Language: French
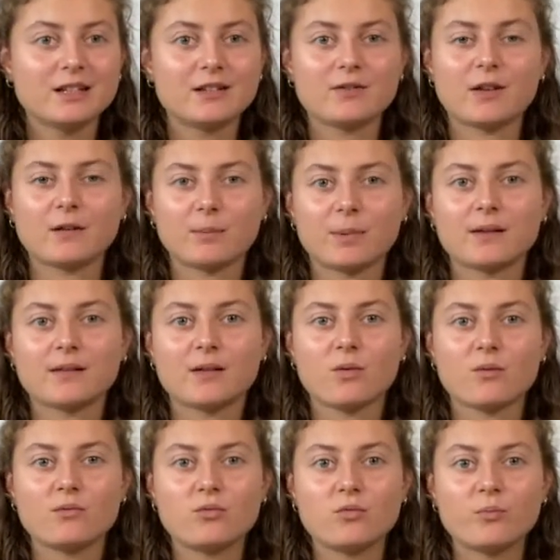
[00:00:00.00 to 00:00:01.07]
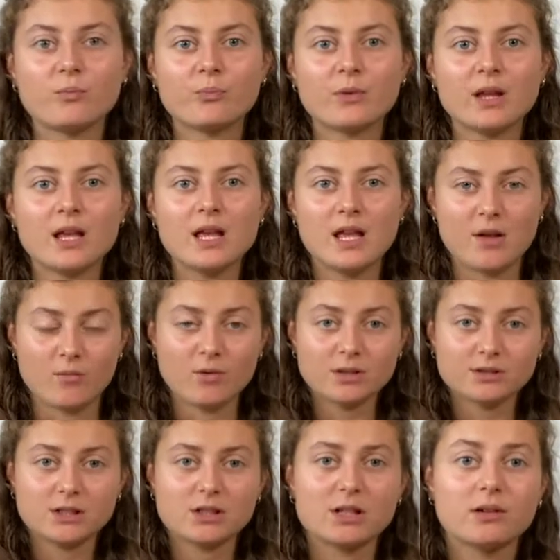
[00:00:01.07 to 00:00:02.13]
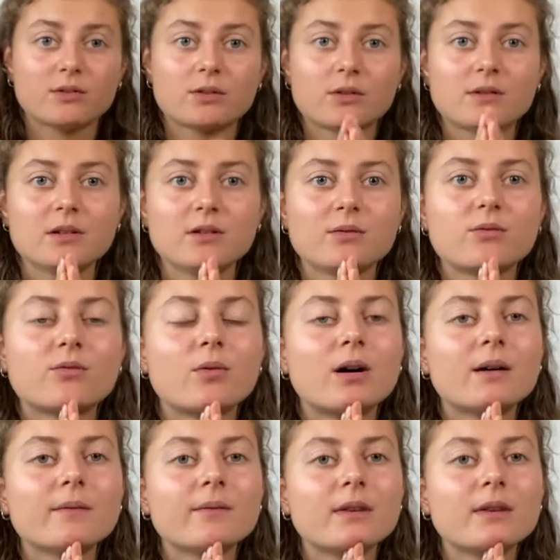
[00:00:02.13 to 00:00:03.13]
qui va se passer en vous. Et moi, ça, je l'ai ressenti une fois,